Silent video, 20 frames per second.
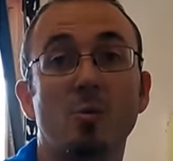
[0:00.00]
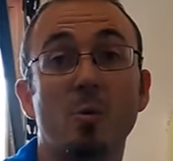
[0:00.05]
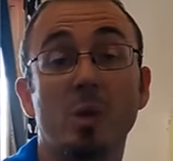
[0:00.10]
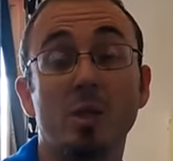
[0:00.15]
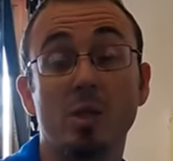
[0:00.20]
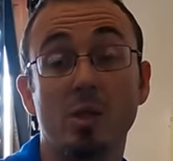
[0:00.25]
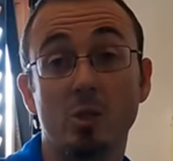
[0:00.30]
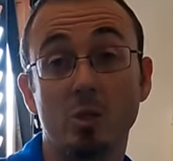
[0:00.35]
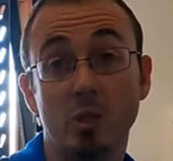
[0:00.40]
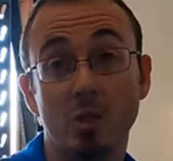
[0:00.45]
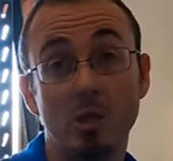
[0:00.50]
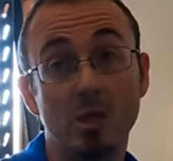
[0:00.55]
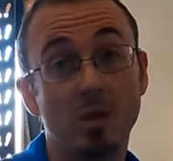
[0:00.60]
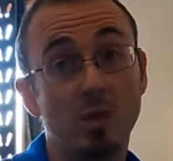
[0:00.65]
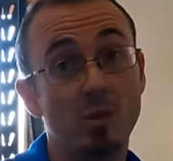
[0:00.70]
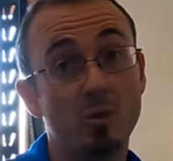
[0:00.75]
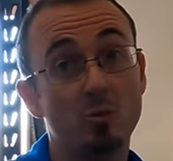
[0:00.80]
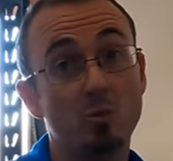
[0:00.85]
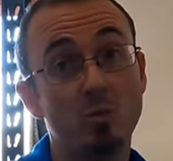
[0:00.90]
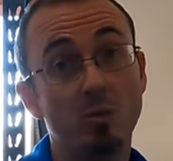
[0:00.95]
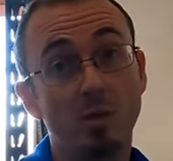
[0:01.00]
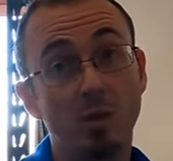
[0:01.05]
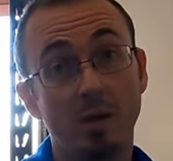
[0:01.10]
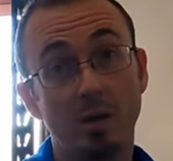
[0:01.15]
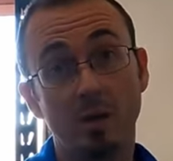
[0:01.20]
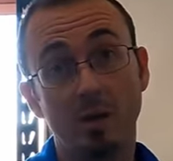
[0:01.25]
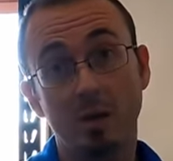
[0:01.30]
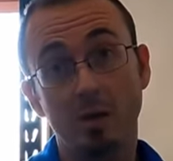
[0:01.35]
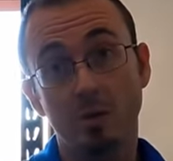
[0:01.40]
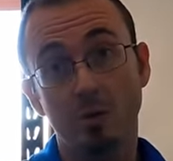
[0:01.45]
je partagerai les
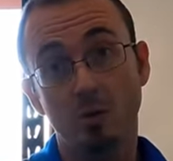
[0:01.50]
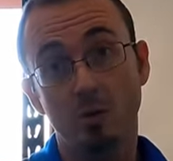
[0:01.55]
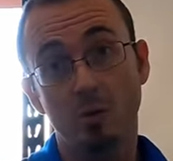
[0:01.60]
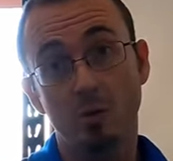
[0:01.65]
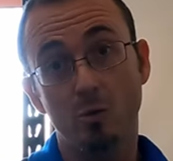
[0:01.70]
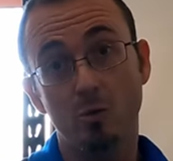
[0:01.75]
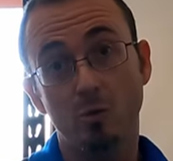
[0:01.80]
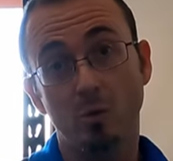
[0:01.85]
résultats euh,